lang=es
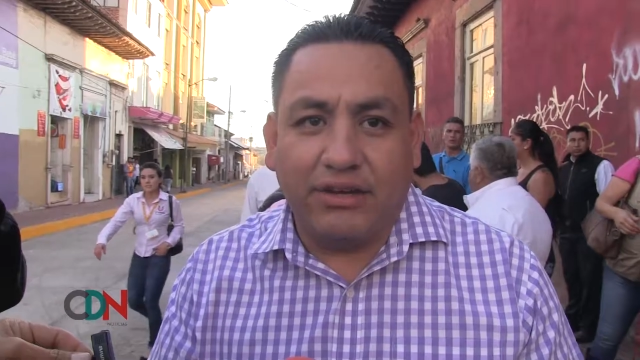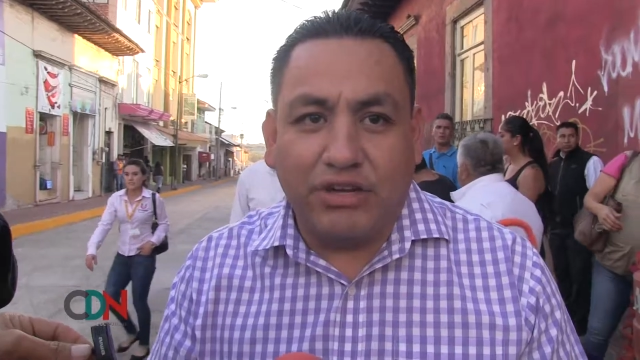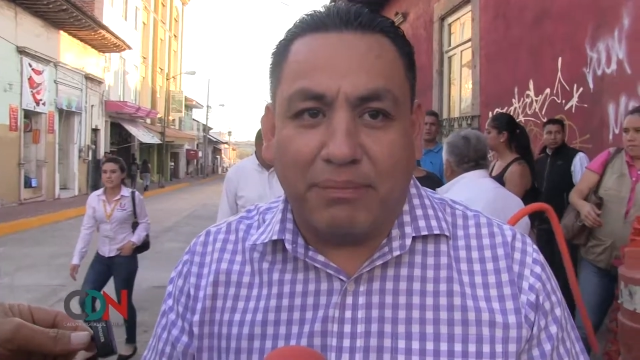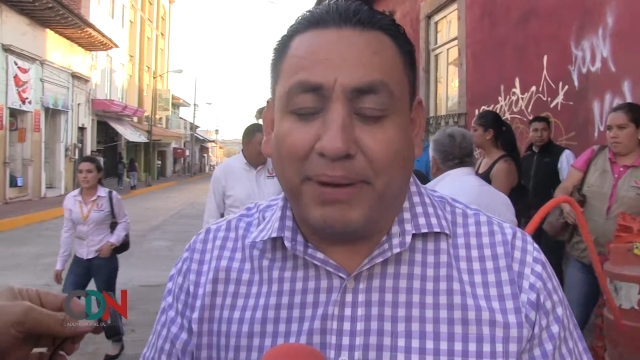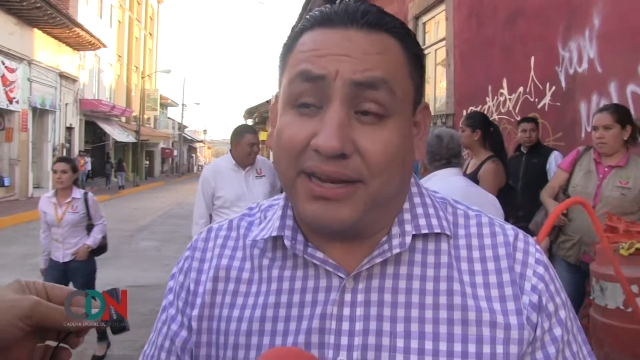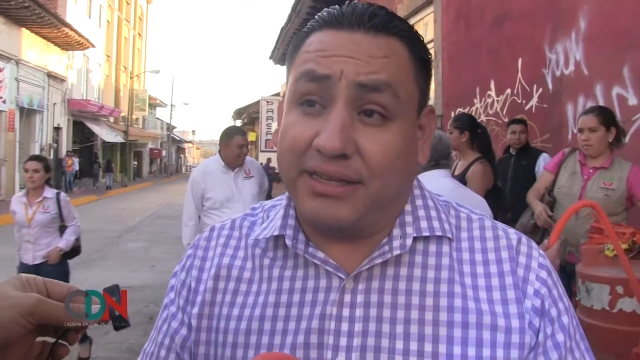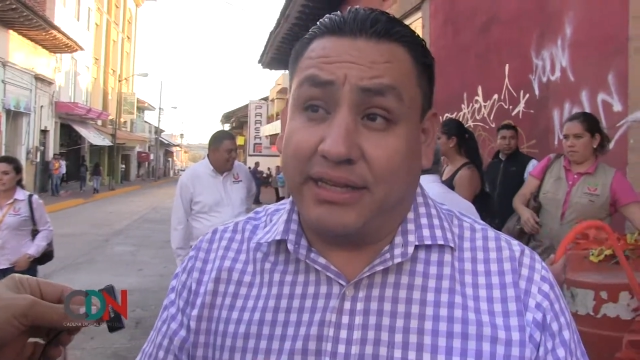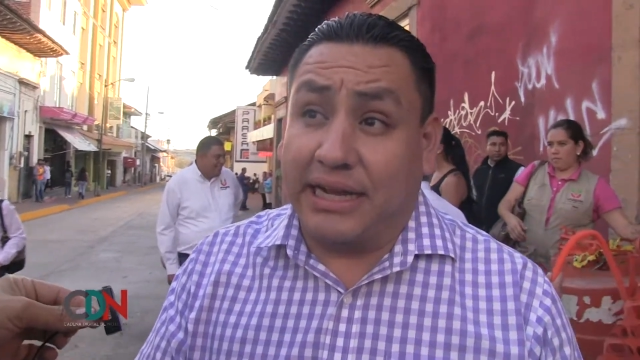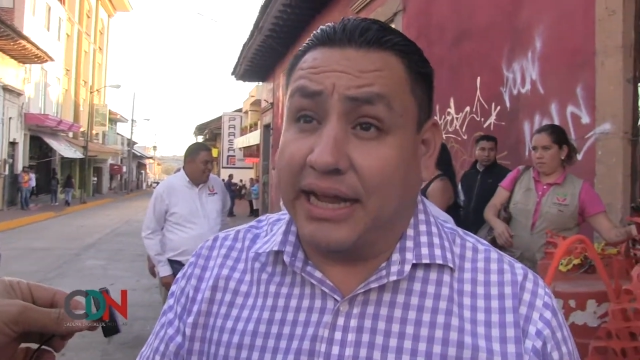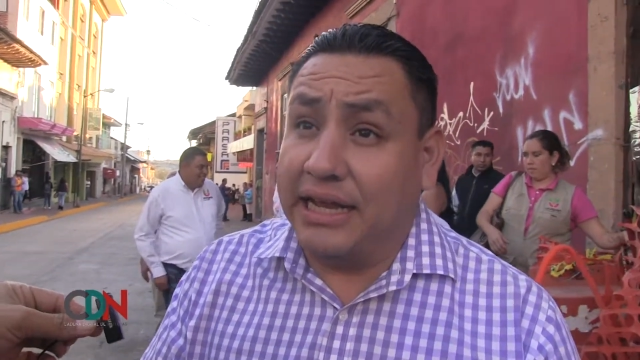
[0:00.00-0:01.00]
Eh, una parte
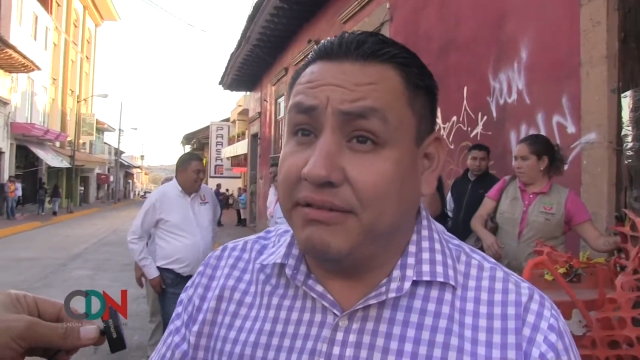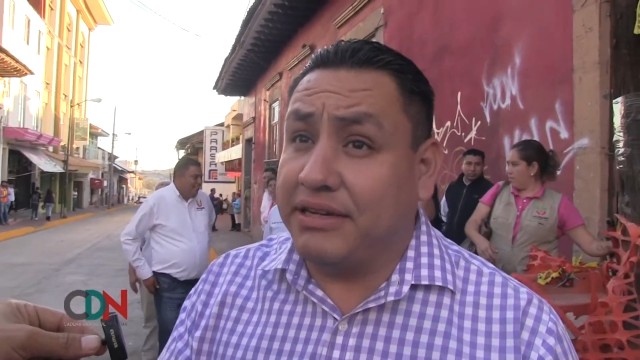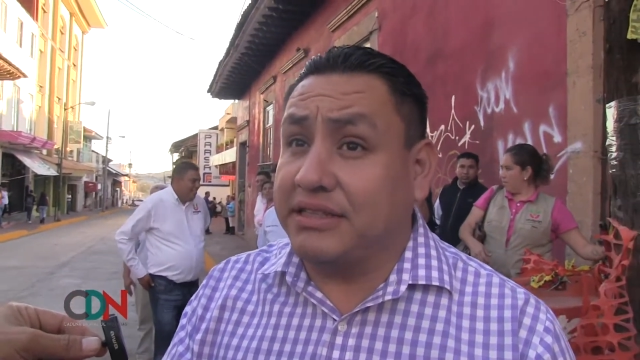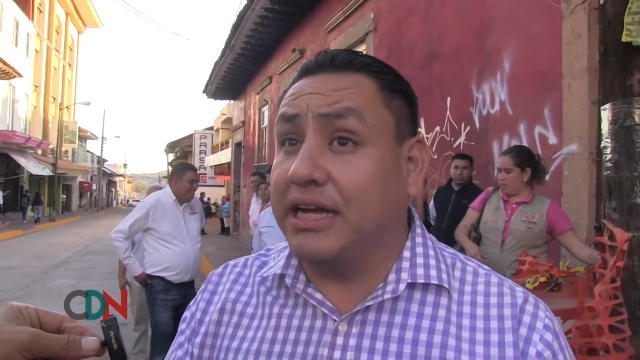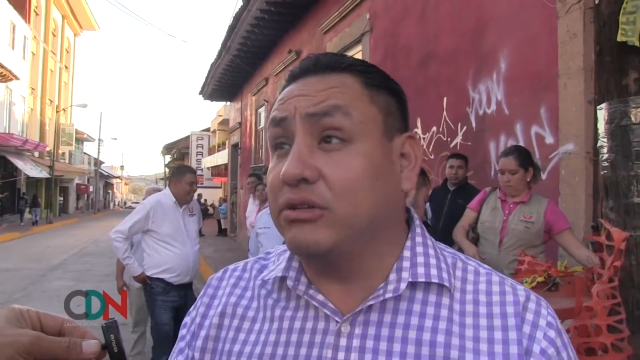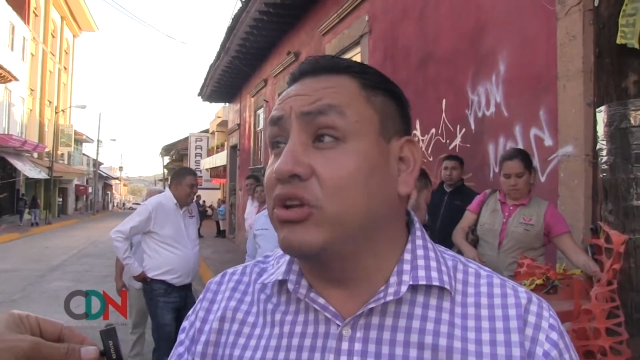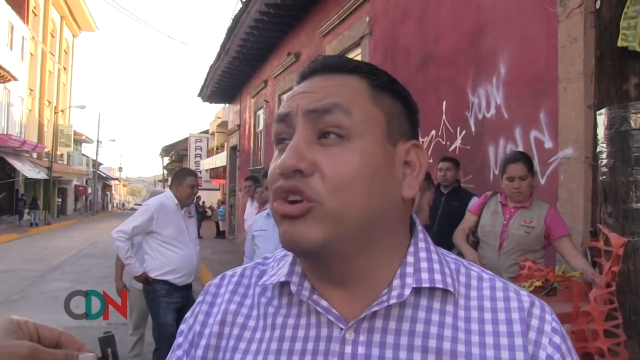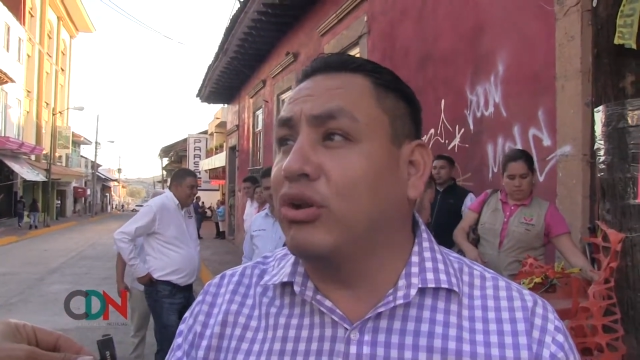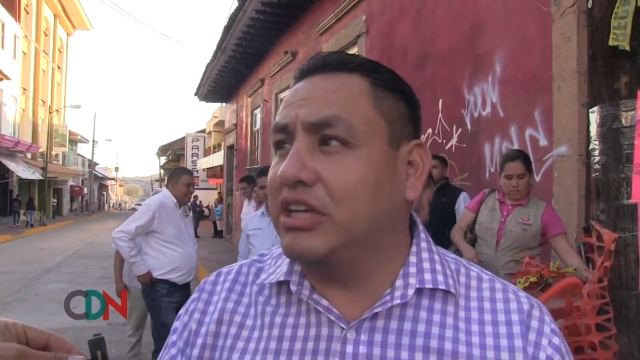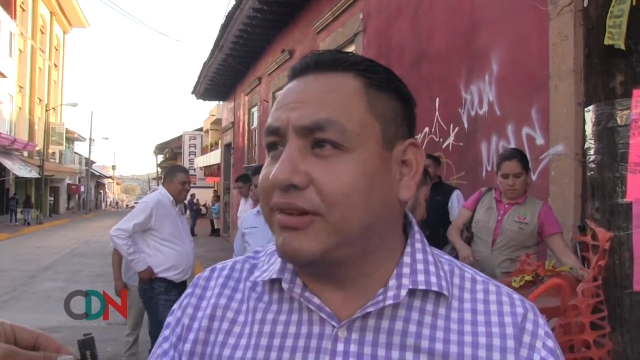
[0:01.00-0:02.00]
de la calle Libertad o
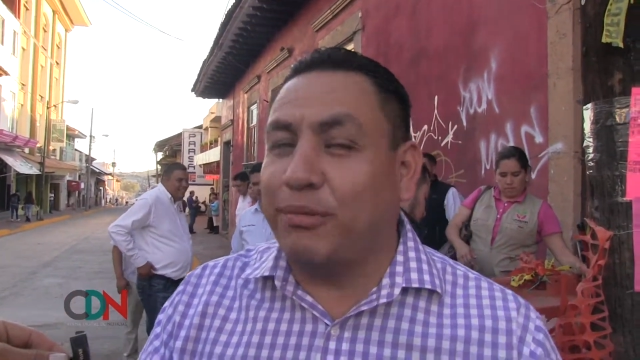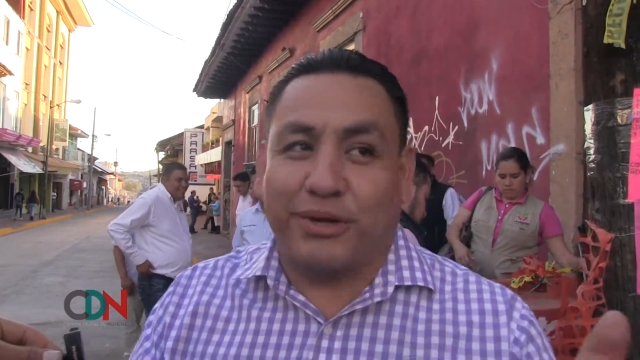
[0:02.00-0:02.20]
Nicolás Bravo,